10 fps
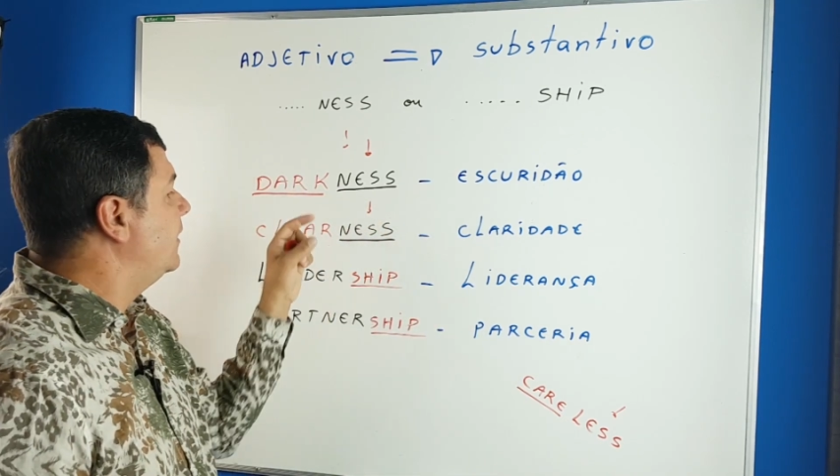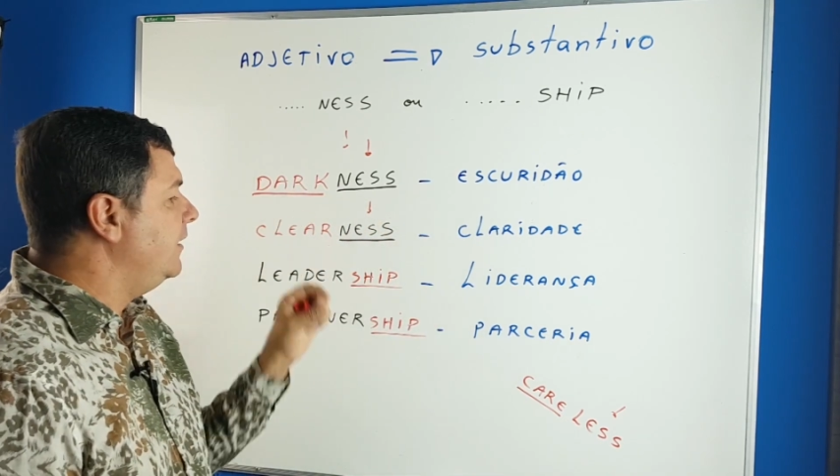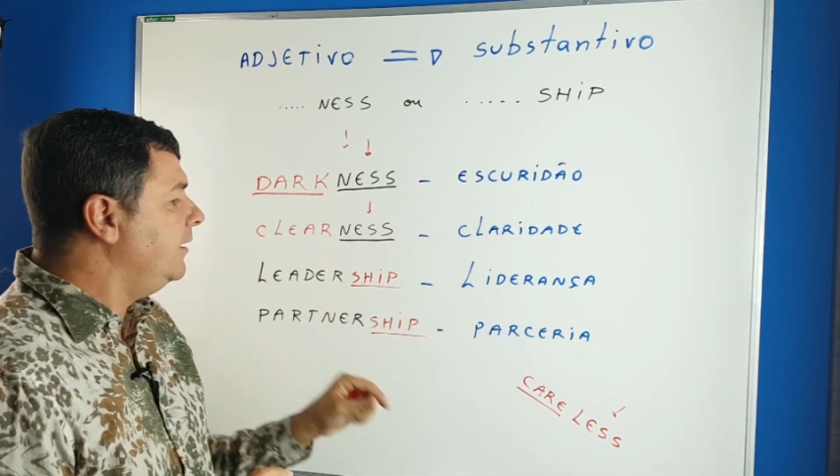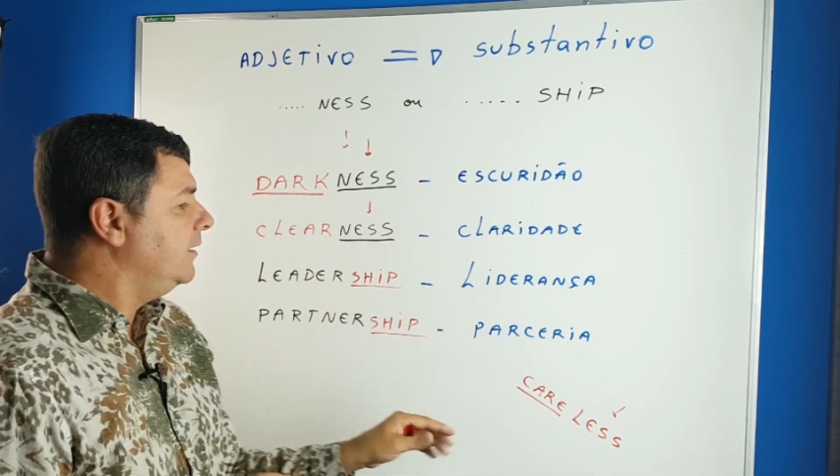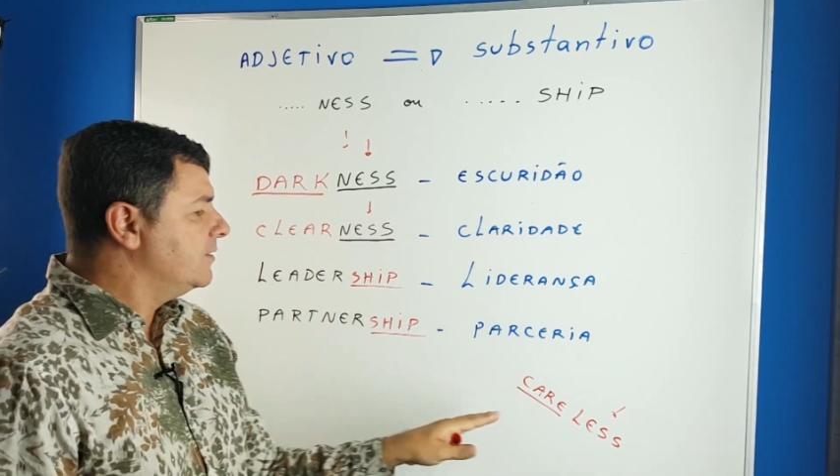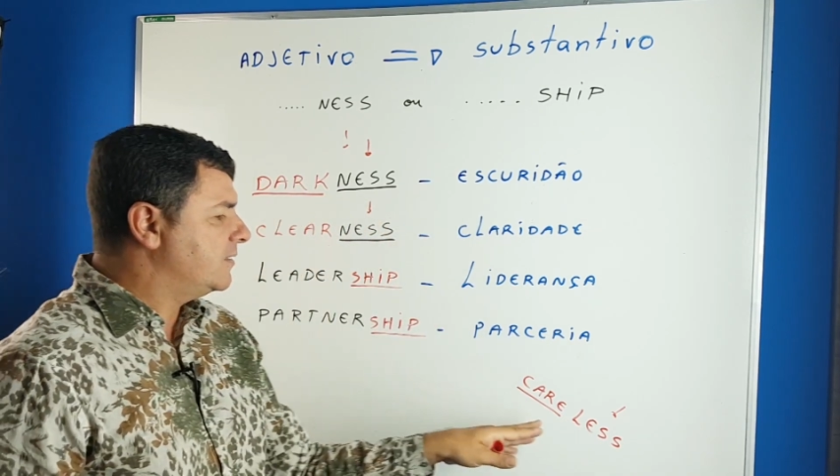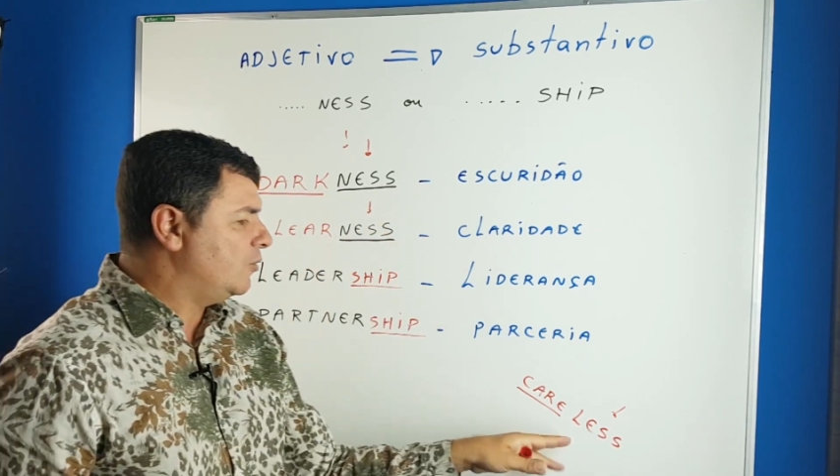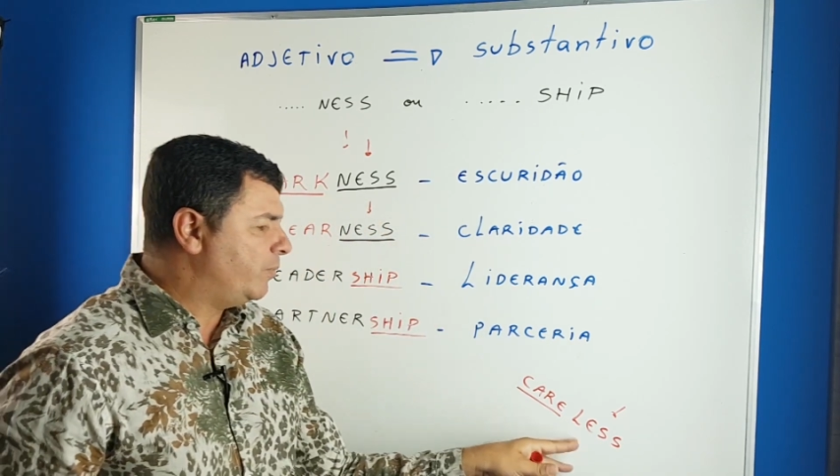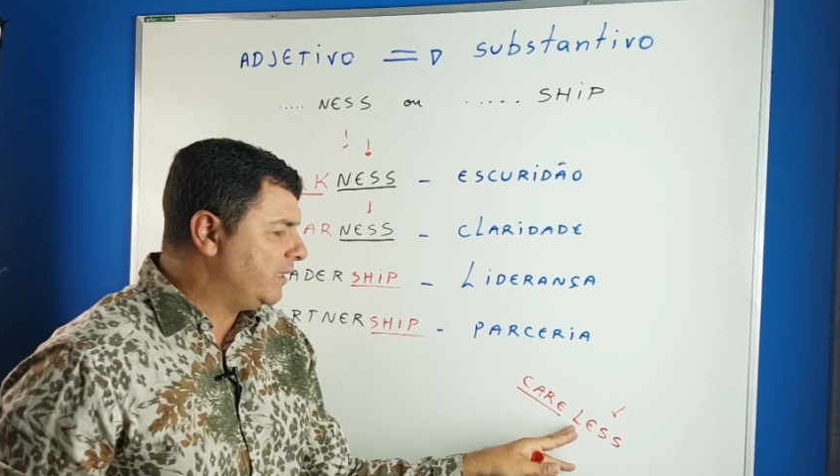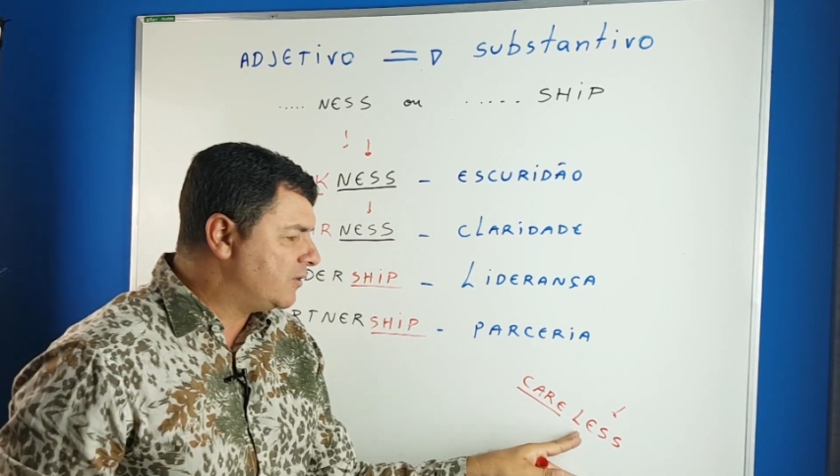que
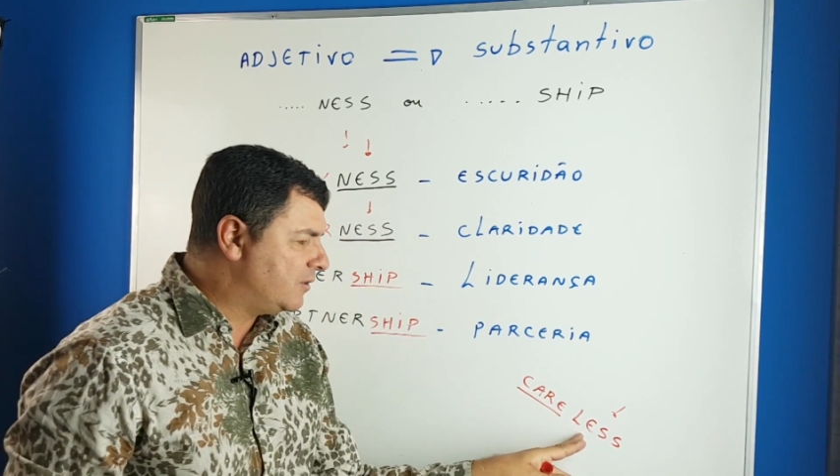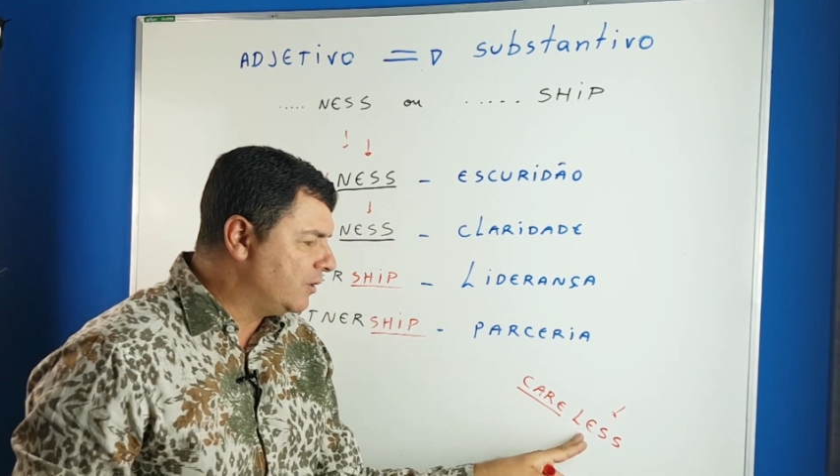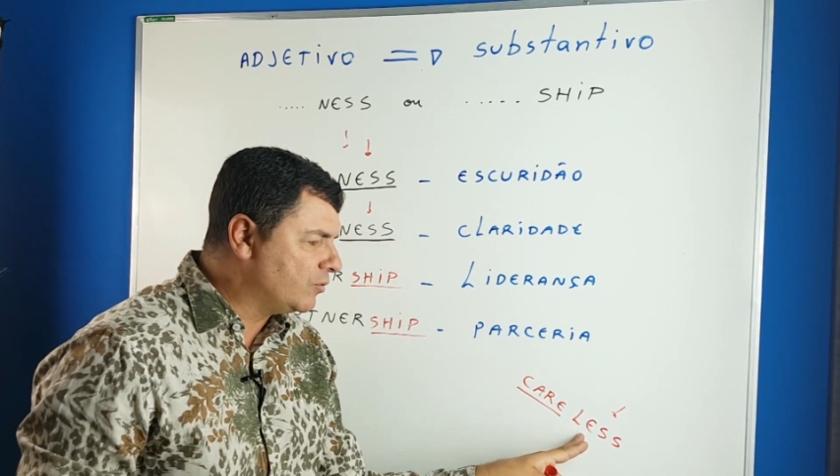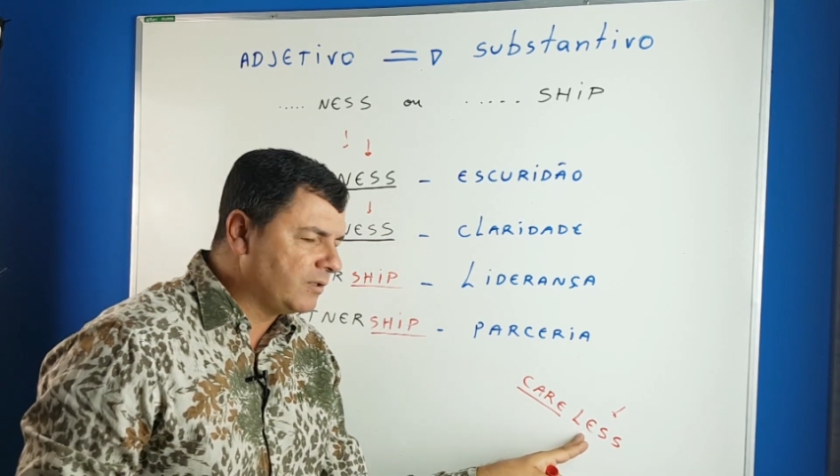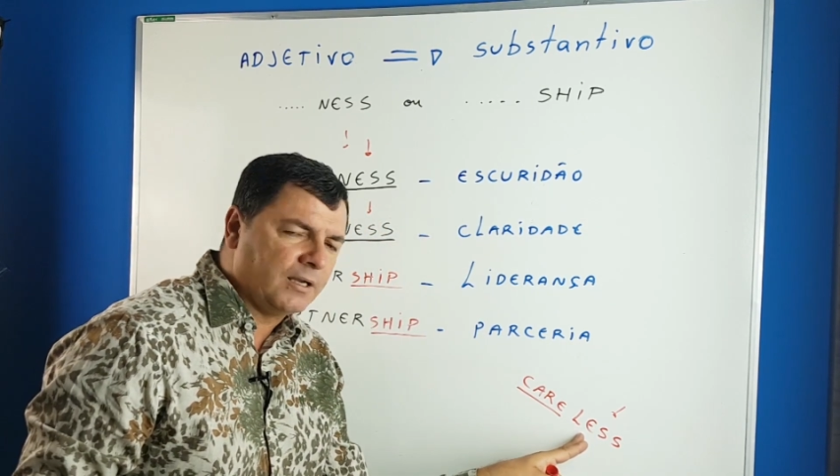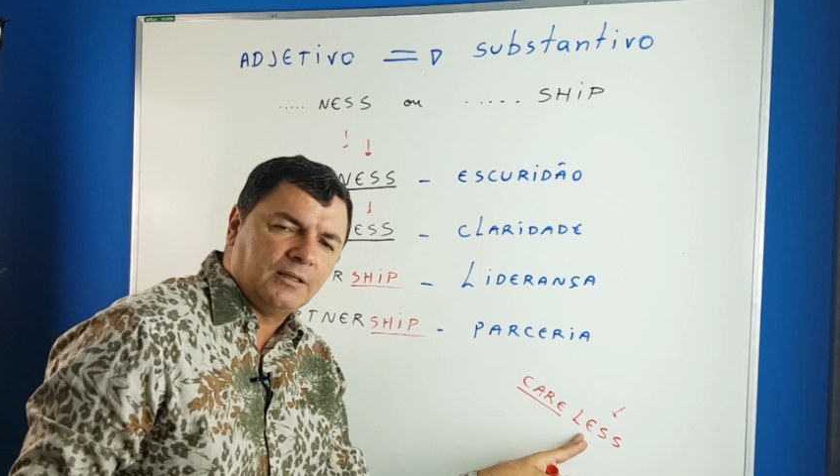são parecidos na,